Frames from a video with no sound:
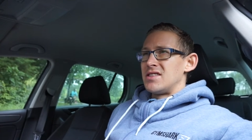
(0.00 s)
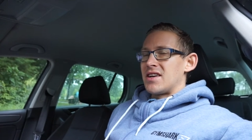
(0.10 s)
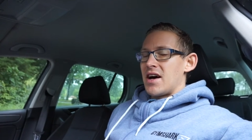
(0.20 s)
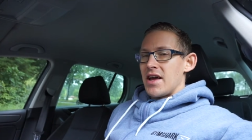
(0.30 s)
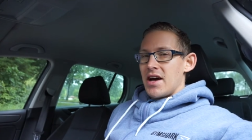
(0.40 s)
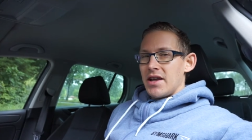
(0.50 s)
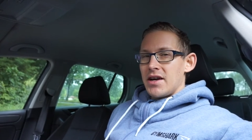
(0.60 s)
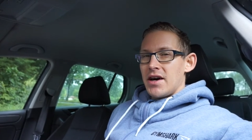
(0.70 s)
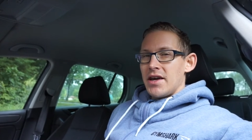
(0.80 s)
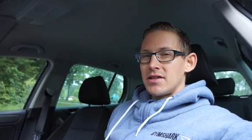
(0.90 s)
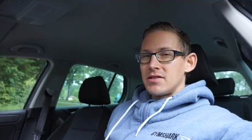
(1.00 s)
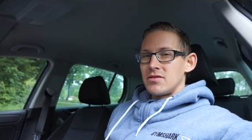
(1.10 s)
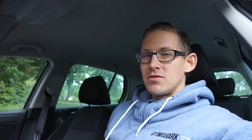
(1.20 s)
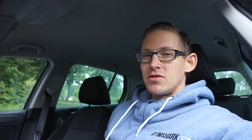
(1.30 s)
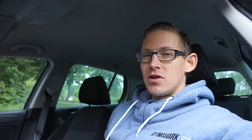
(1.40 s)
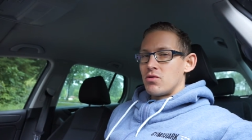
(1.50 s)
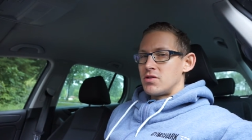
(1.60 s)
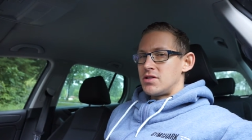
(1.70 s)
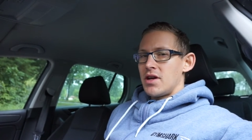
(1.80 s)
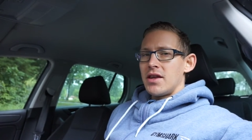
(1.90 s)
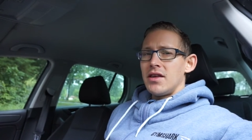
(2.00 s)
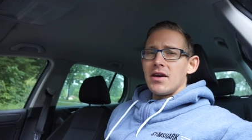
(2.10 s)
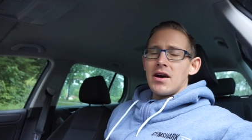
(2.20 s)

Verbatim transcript: drei Einheiten Slow and Steady,